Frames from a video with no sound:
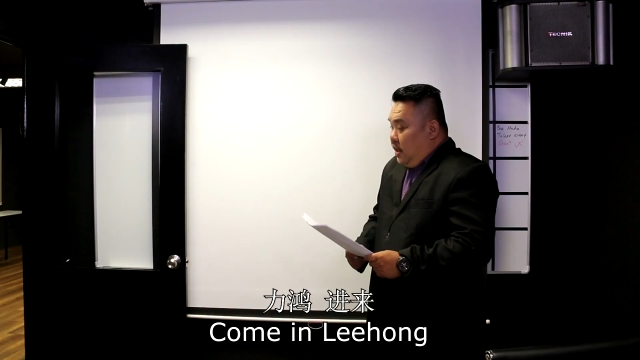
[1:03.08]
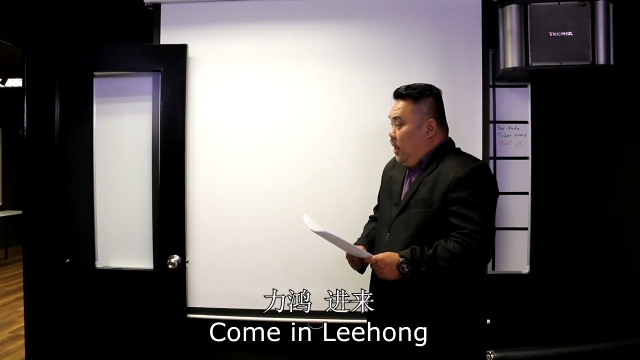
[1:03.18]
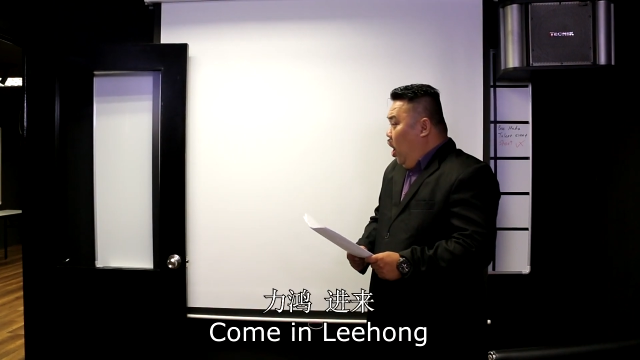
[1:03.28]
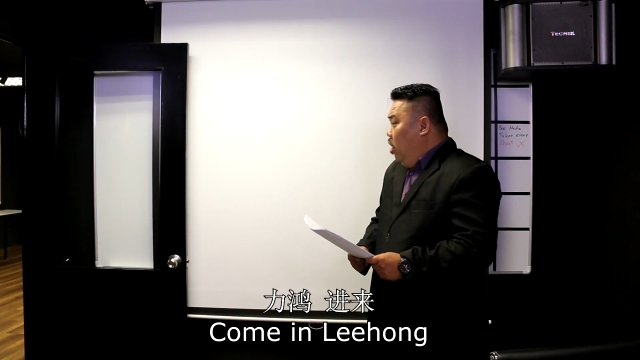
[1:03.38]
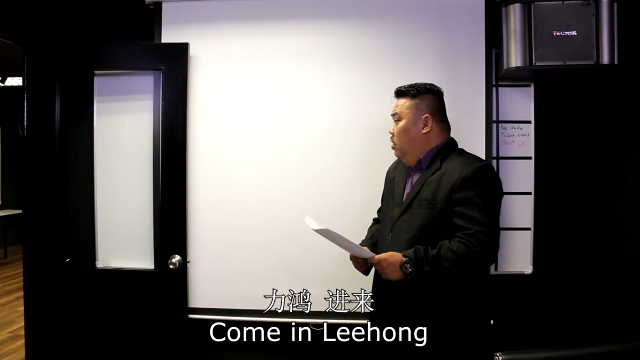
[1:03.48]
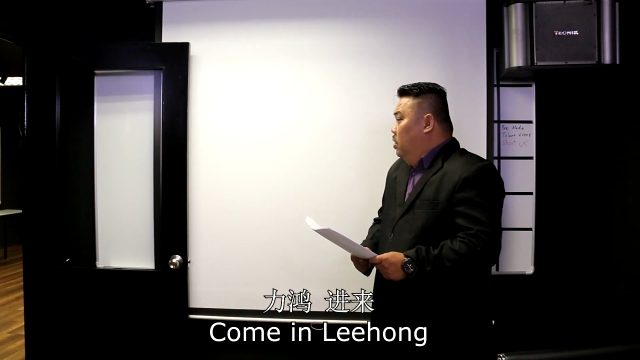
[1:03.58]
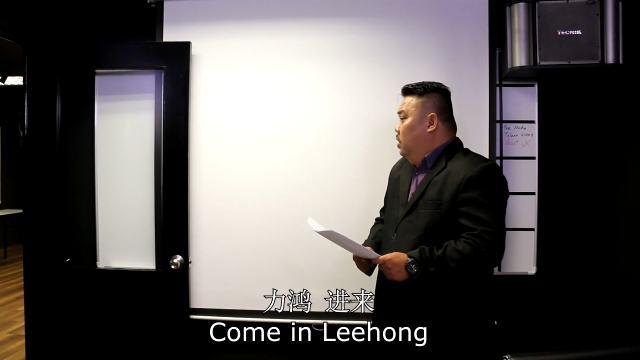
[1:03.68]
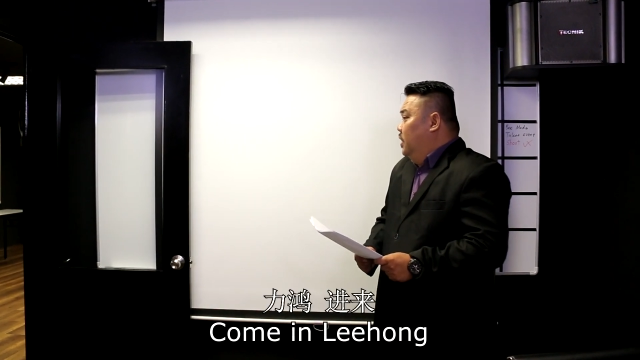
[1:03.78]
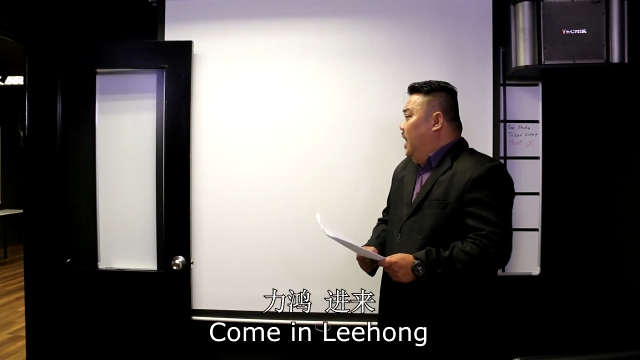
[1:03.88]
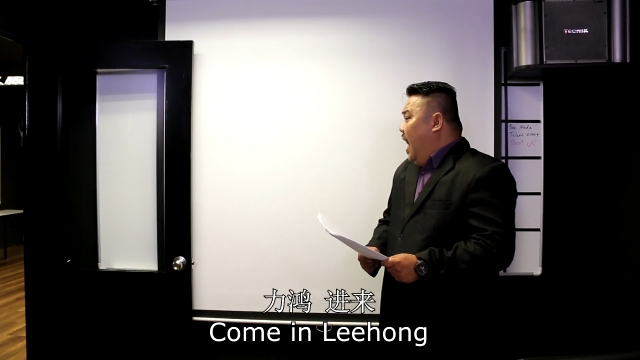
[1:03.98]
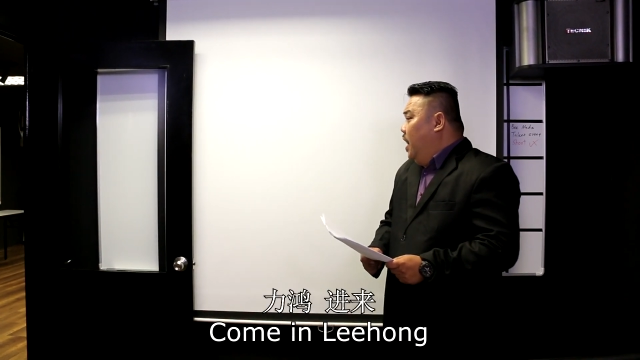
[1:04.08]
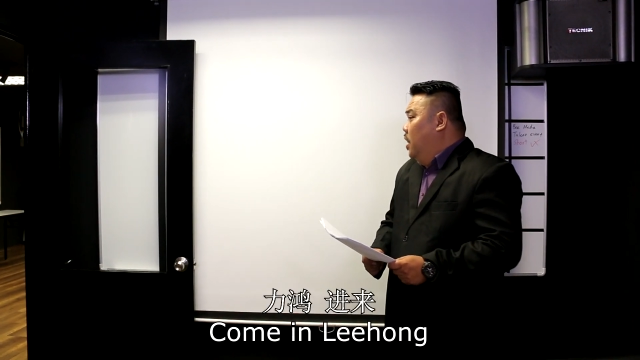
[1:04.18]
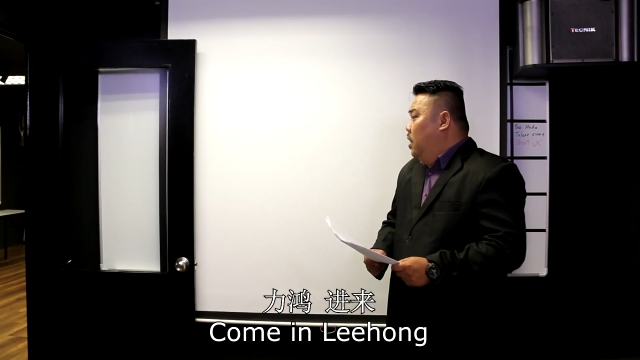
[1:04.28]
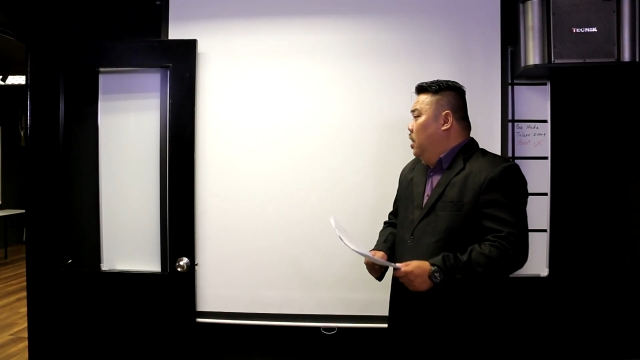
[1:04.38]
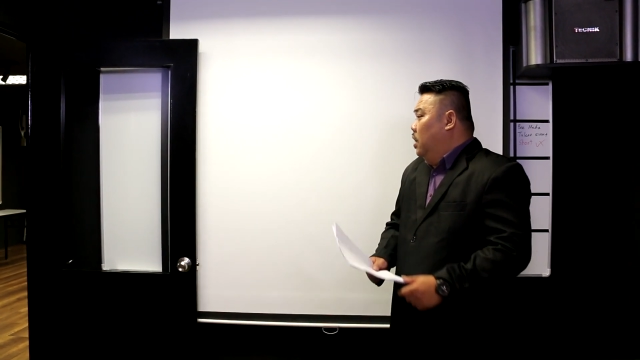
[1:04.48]
李宏，进来。
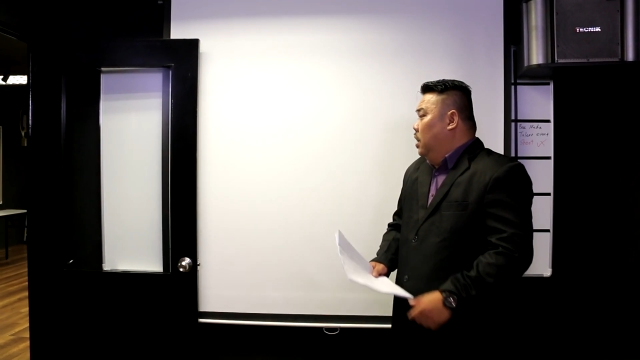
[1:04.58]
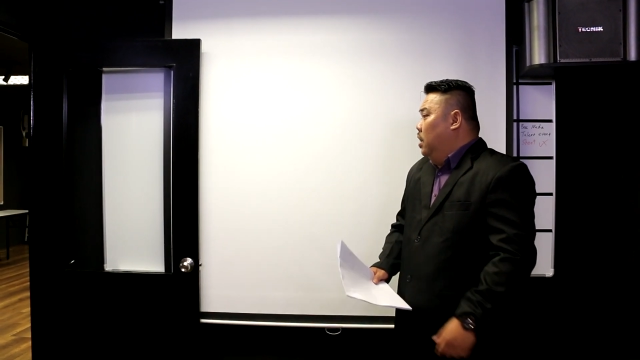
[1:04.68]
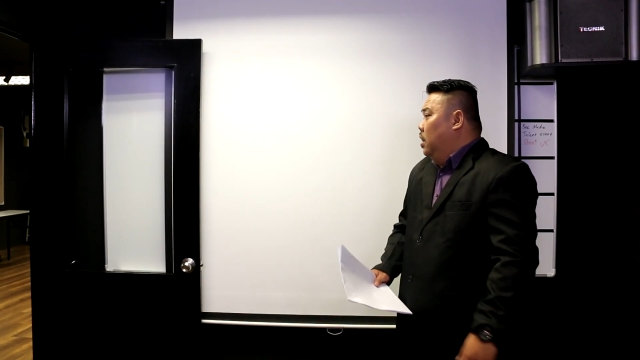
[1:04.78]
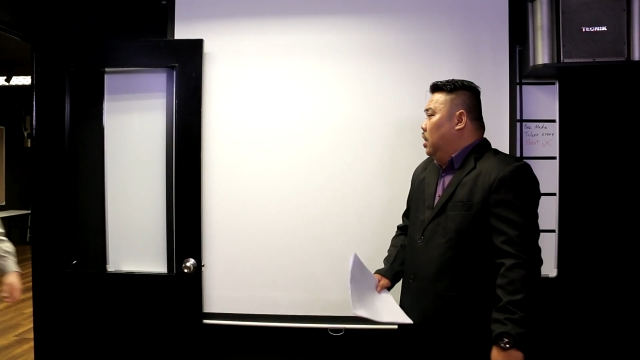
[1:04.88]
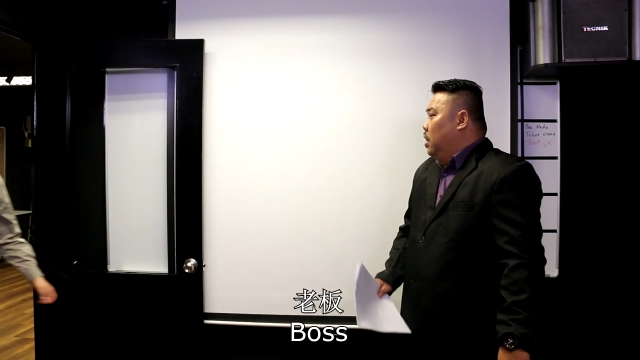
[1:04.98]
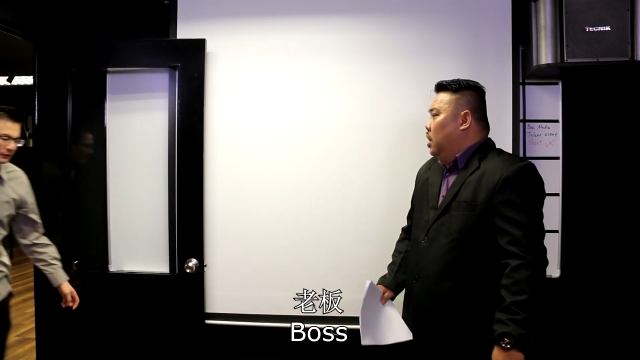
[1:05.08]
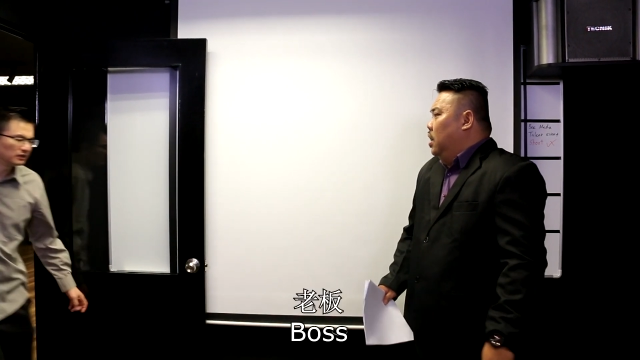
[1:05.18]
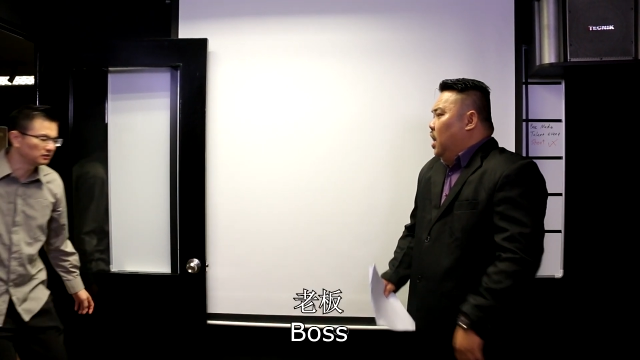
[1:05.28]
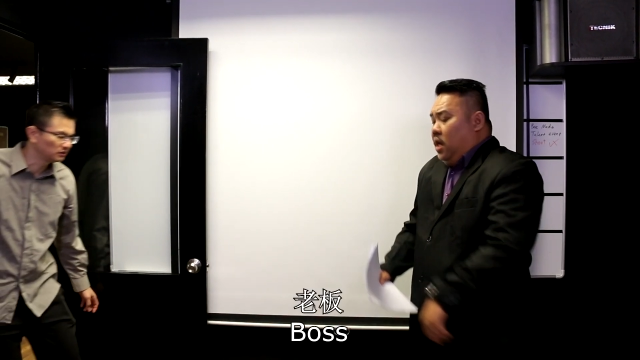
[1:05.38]
老板，